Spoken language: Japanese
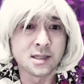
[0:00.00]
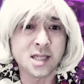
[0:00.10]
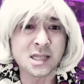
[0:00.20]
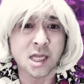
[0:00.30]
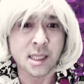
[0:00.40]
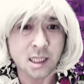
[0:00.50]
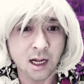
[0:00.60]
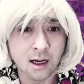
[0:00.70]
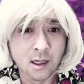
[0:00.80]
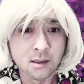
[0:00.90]
確かにい
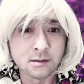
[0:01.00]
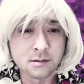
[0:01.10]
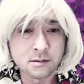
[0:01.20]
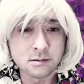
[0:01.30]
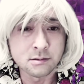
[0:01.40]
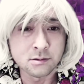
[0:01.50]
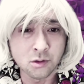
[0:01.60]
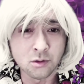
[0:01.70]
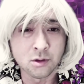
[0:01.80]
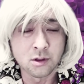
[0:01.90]
た
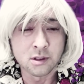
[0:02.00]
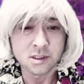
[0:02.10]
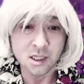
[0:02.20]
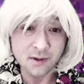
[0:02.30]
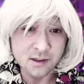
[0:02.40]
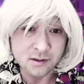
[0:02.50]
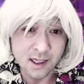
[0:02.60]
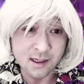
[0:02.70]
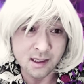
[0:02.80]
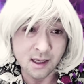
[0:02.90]
と騒ぐ
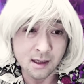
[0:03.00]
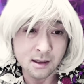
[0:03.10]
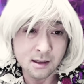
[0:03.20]
中で